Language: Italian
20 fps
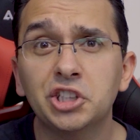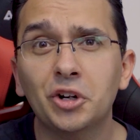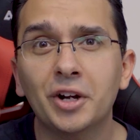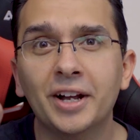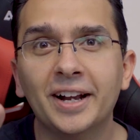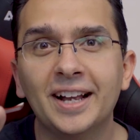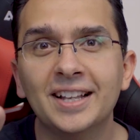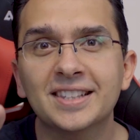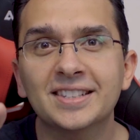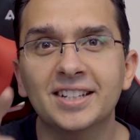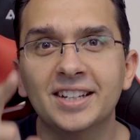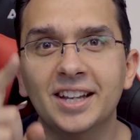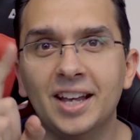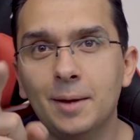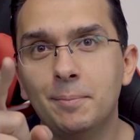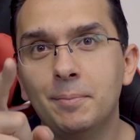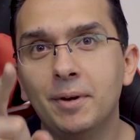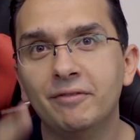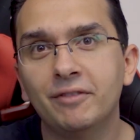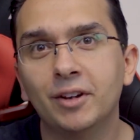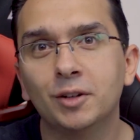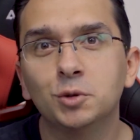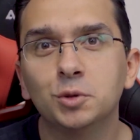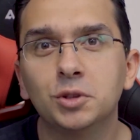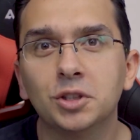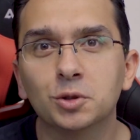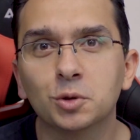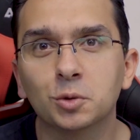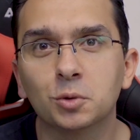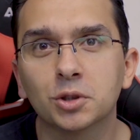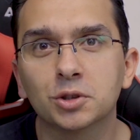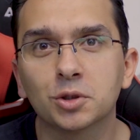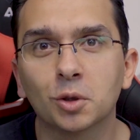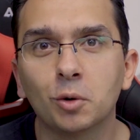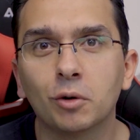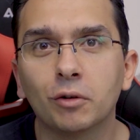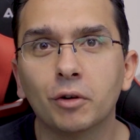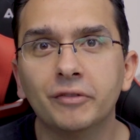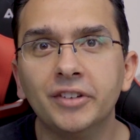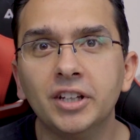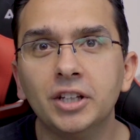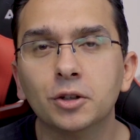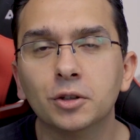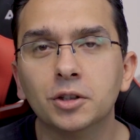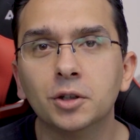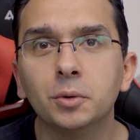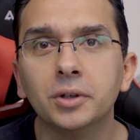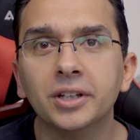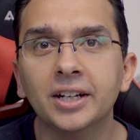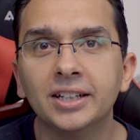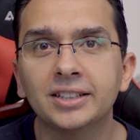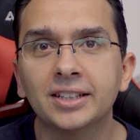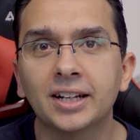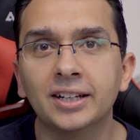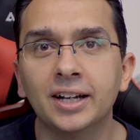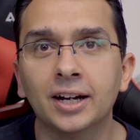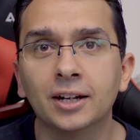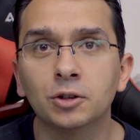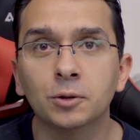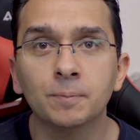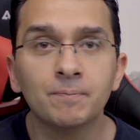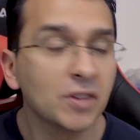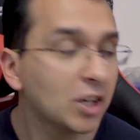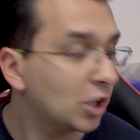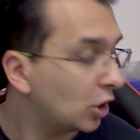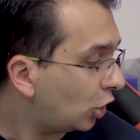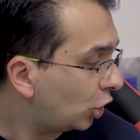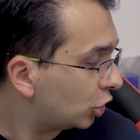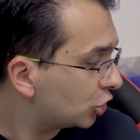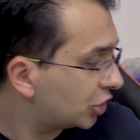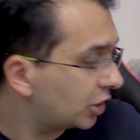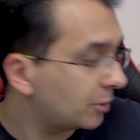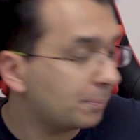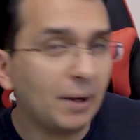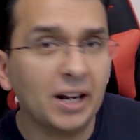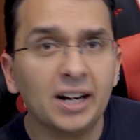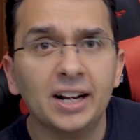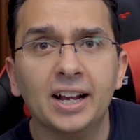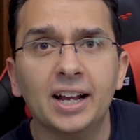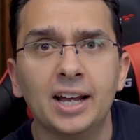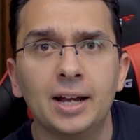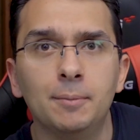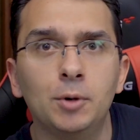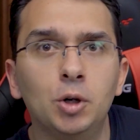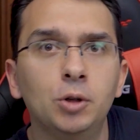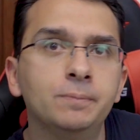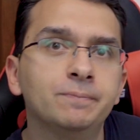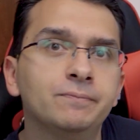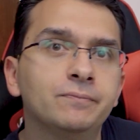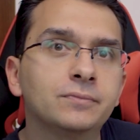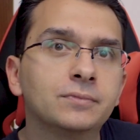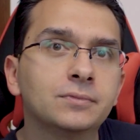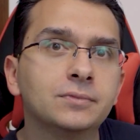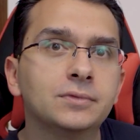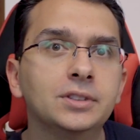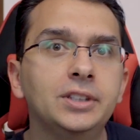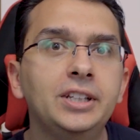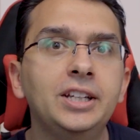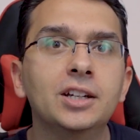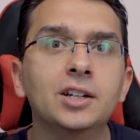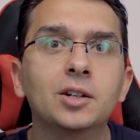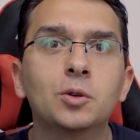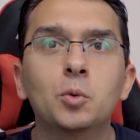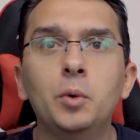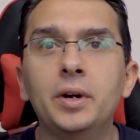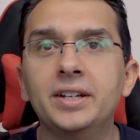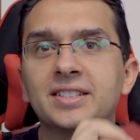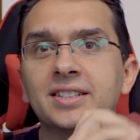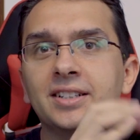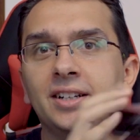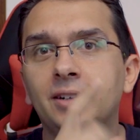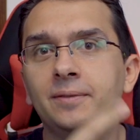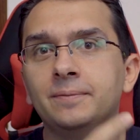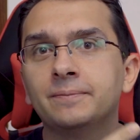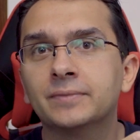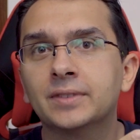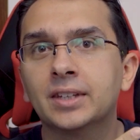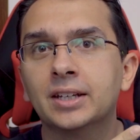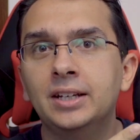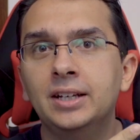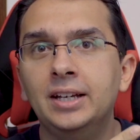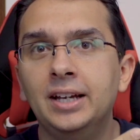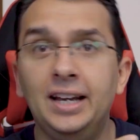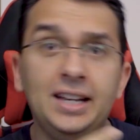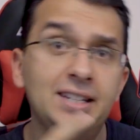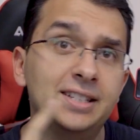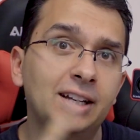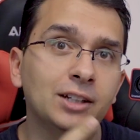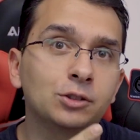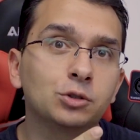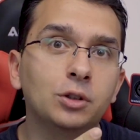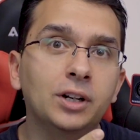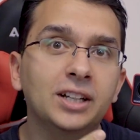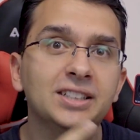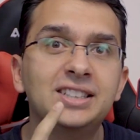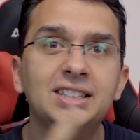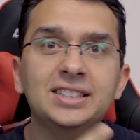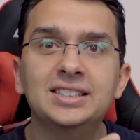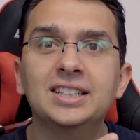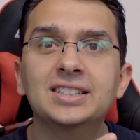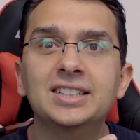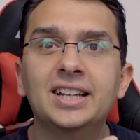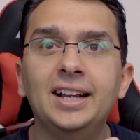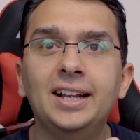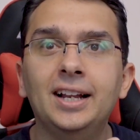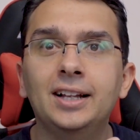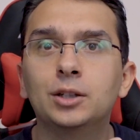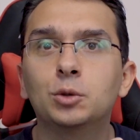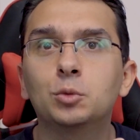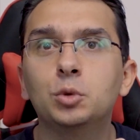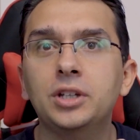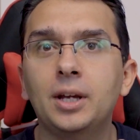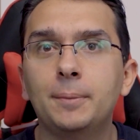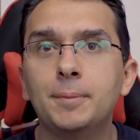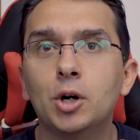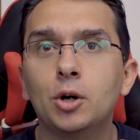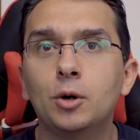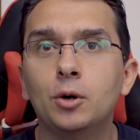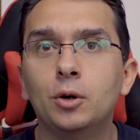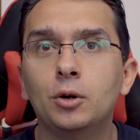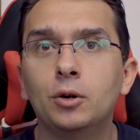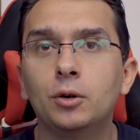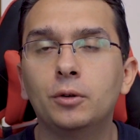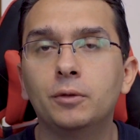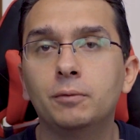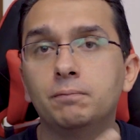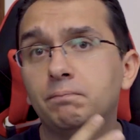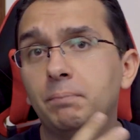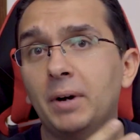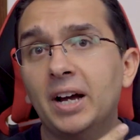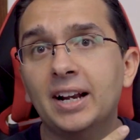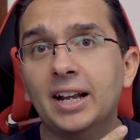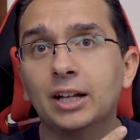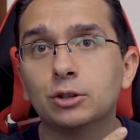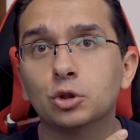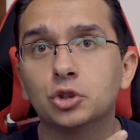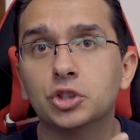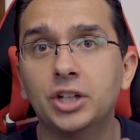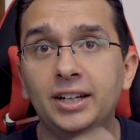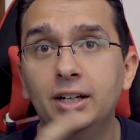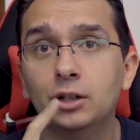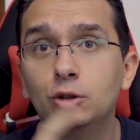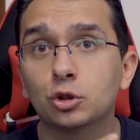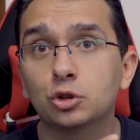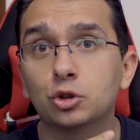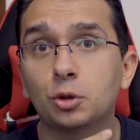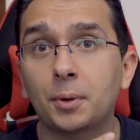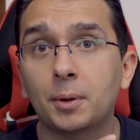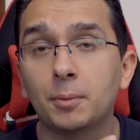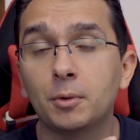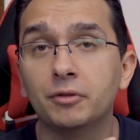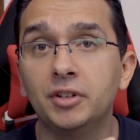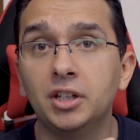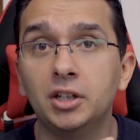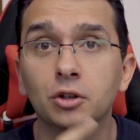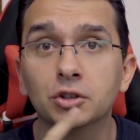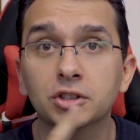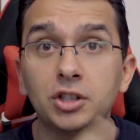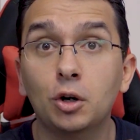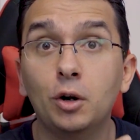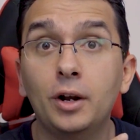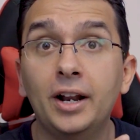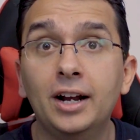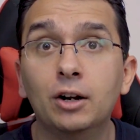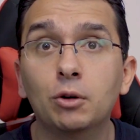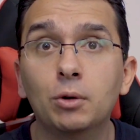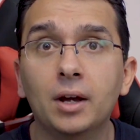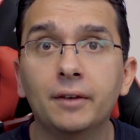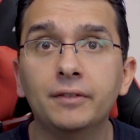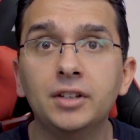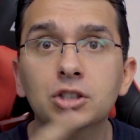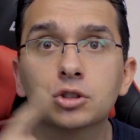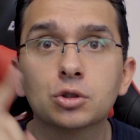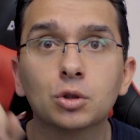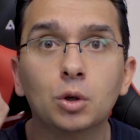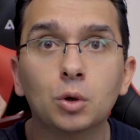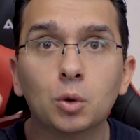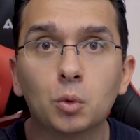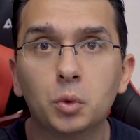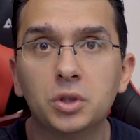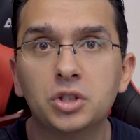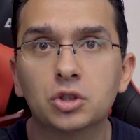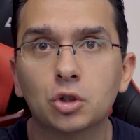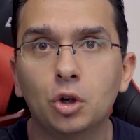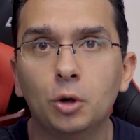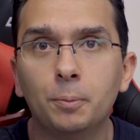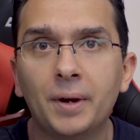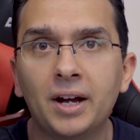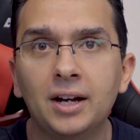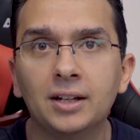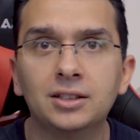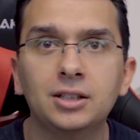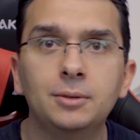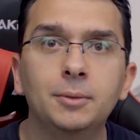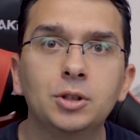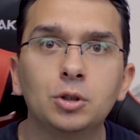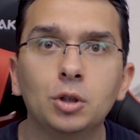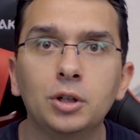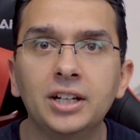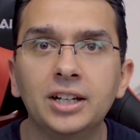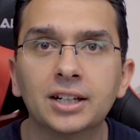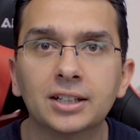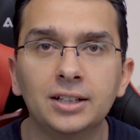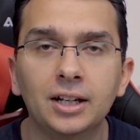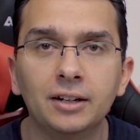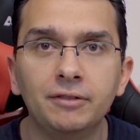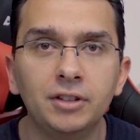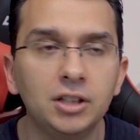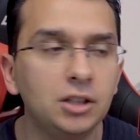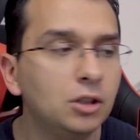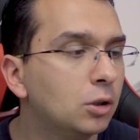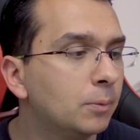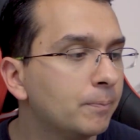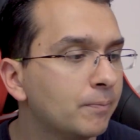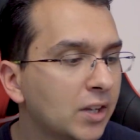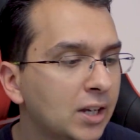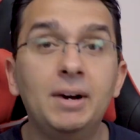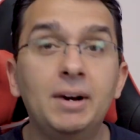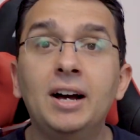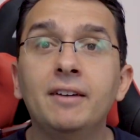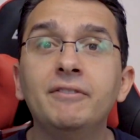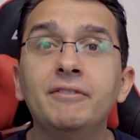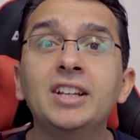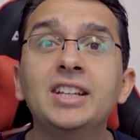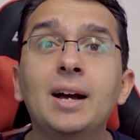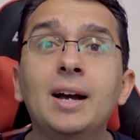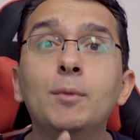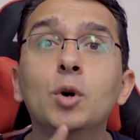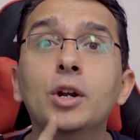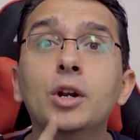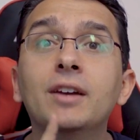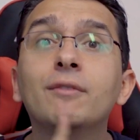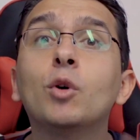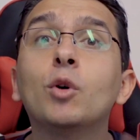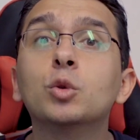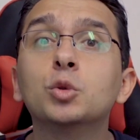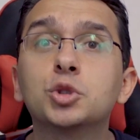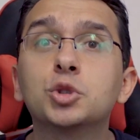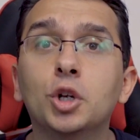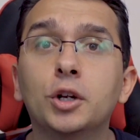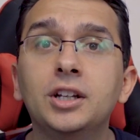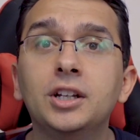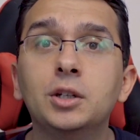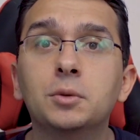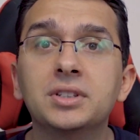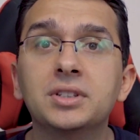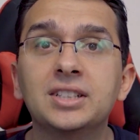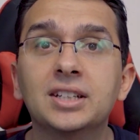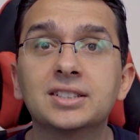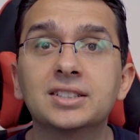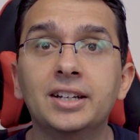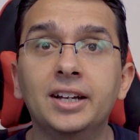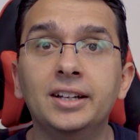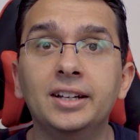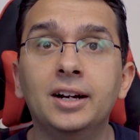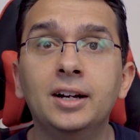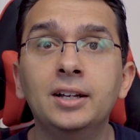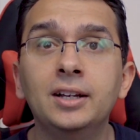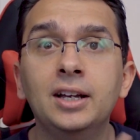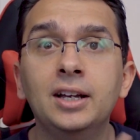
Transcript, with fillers: Ciao ragazzi e benvenuti su questo nuovo video di Guida in Italiano. Oggi parleremo di questa. Esatto, la stessa scheda di cui abbiamo parlato già nel nostro primo video. Se non l'hai ancora visto, qui sopra ti metto il link del video. Ma vediamo l'evoluzione di questa scheda.